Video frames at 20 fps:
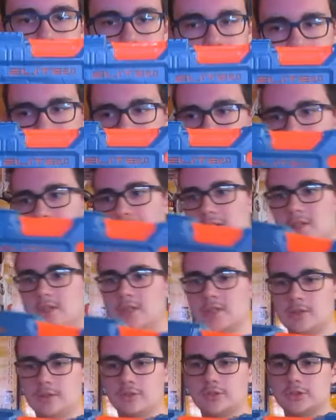blaster.
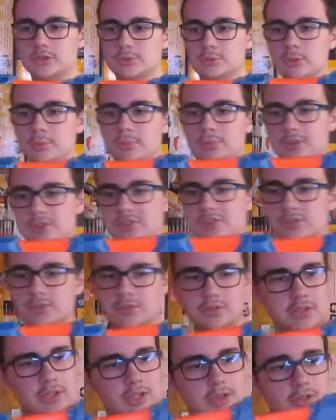Franchement, pour l'instant,
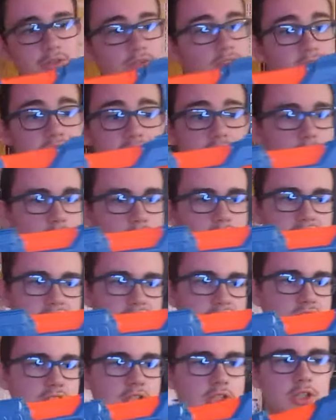il n'y a que des
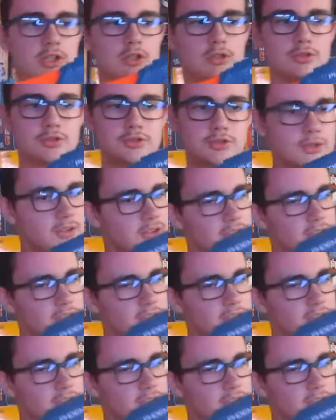avantages. Le seul